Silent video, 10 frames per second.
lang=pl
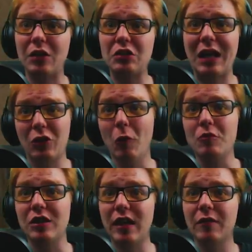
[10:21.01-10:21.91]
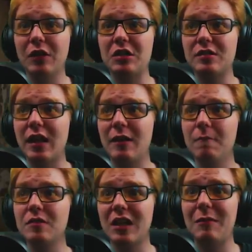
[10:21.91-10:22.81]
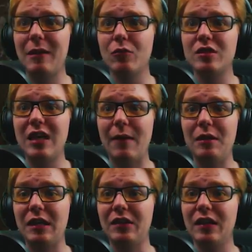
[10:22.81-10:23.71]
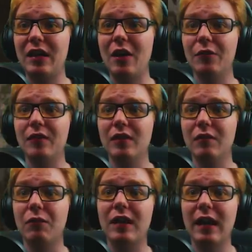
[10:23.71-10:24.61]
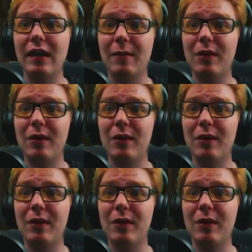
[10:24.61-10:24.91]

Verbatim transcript: Znaczy tak dobrze, tak wiecie, z, takim, z takimi emocjami nigdy nie grałem w, w grę,